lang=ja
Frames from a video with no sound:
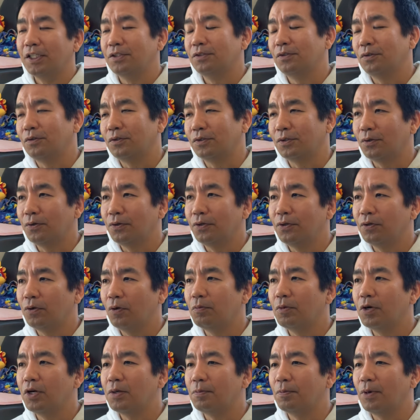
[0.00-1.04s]
ちょっとそういう
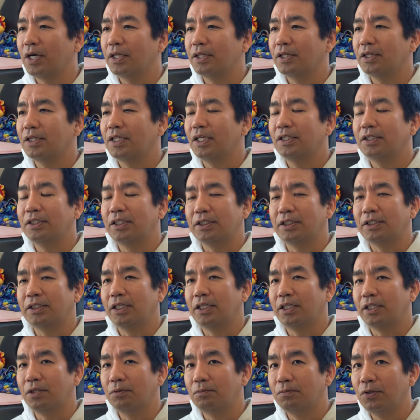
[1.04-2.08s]
思いもあったんですけ
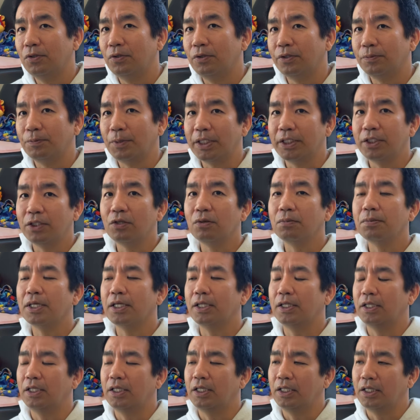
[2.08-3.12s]
れども、まあ、一
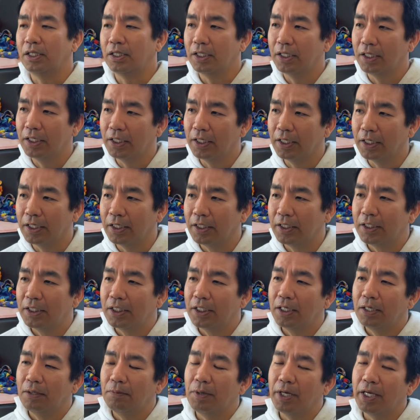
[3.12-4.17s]
晩寝て、
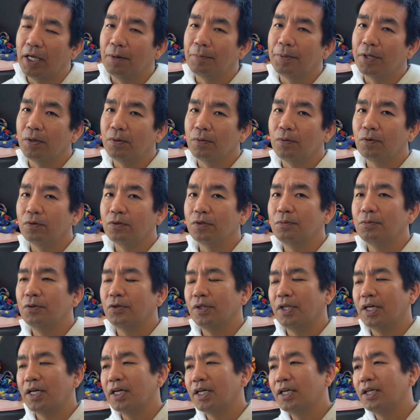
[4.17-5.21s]
まあ、やめることも
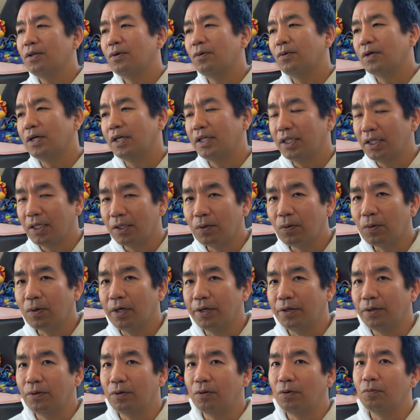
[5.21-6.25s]
ないのかなとかい
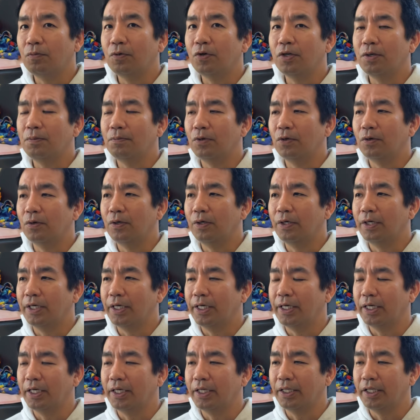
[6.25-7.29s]
う思いも、
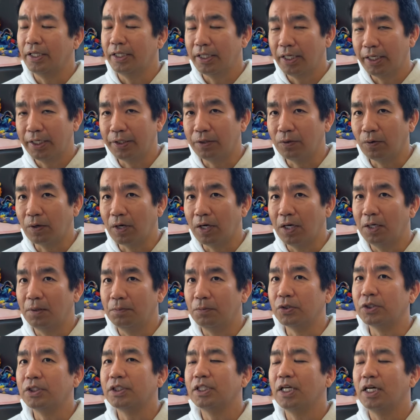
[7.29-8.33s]
えー、出たりとか
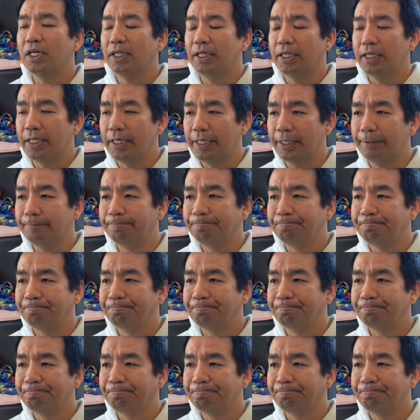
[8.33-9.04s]
もしたんで、